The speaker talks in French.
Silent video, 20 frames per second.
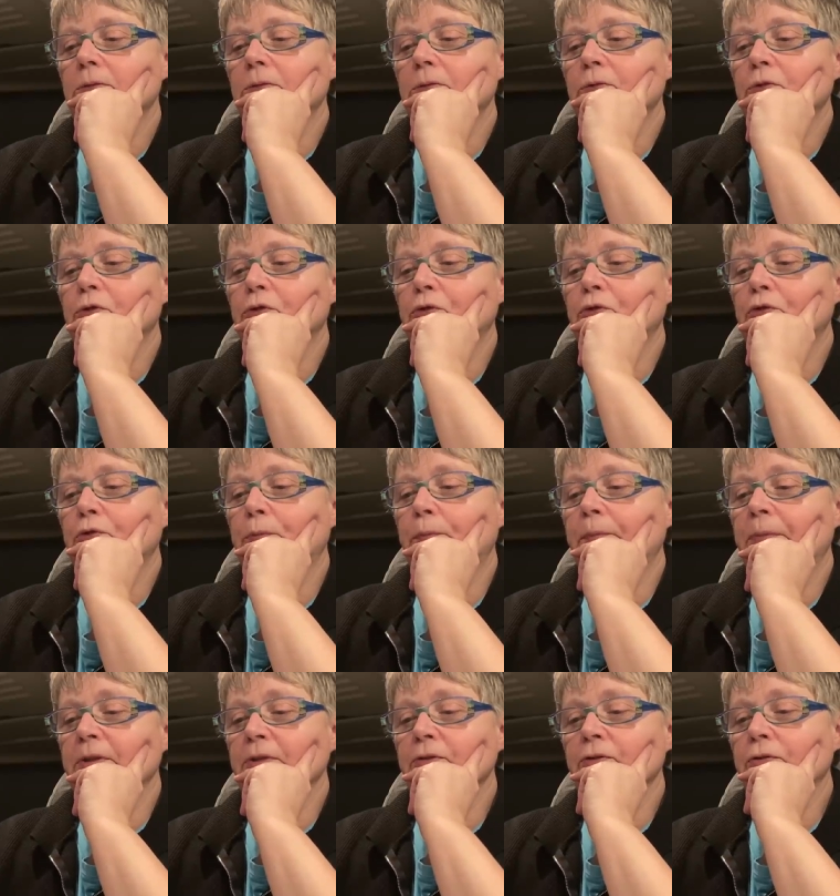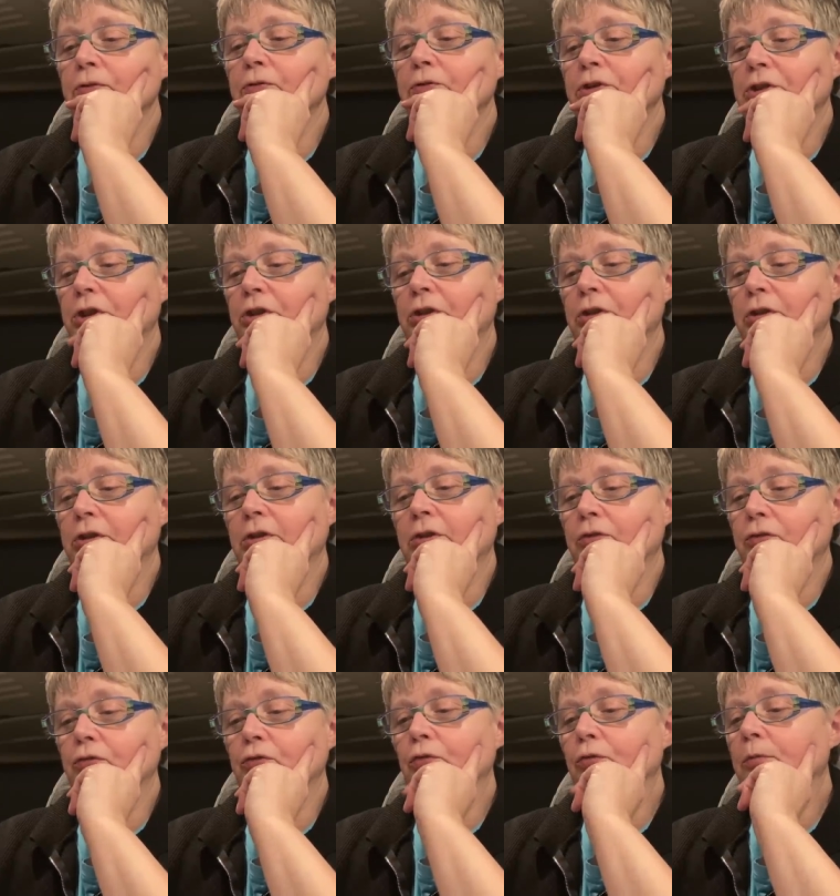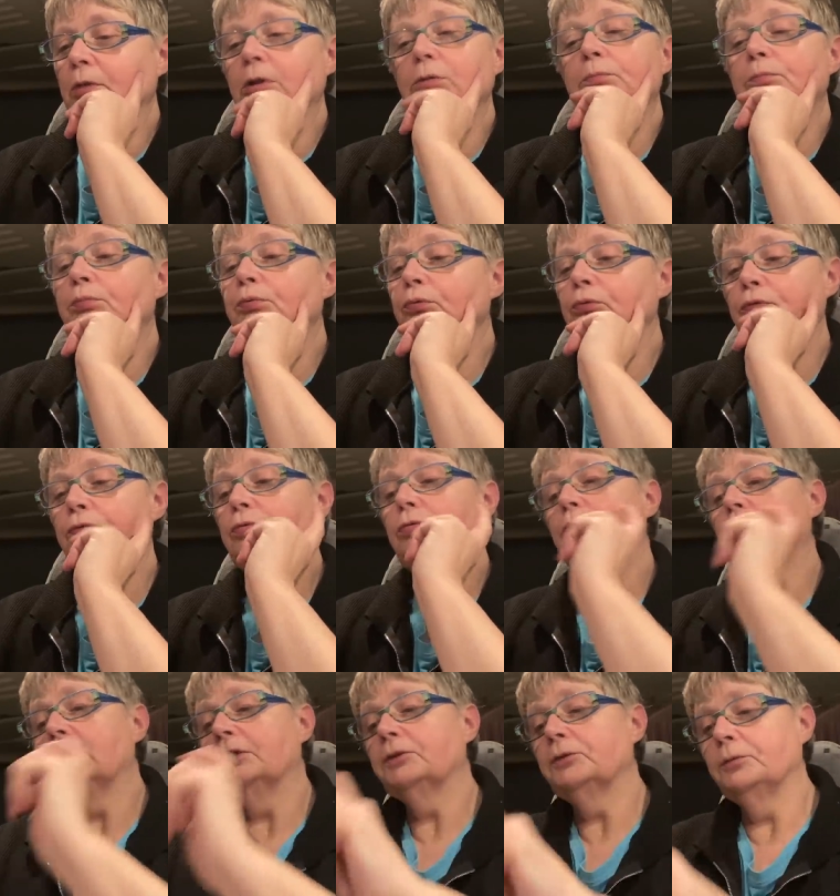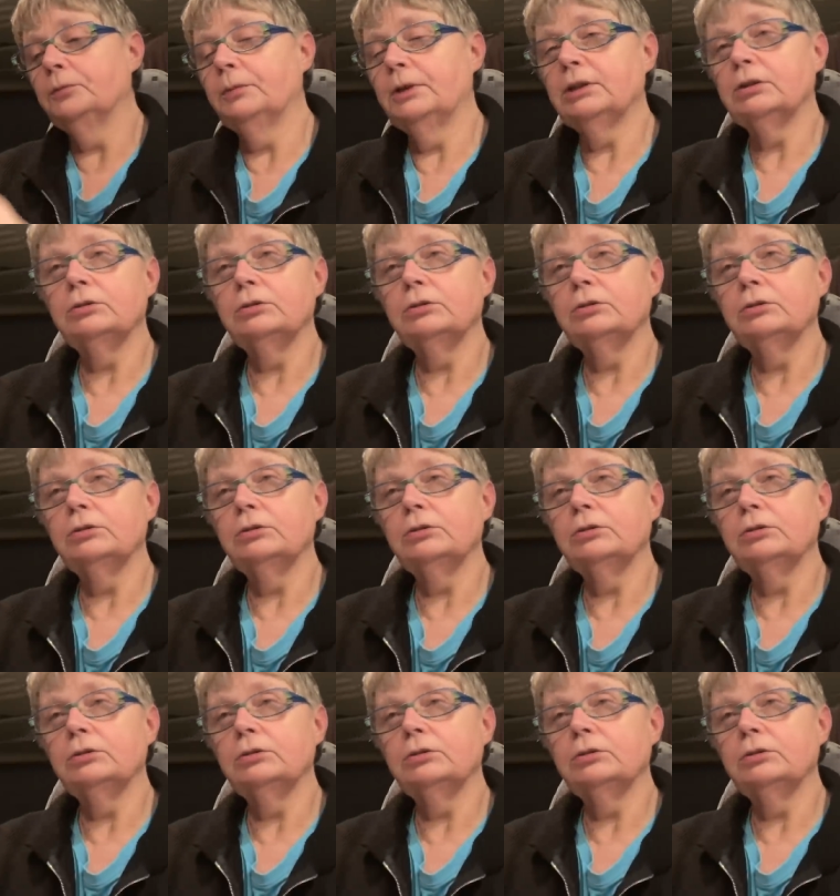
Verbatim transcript: je pense que j'irai sûrement plus lentement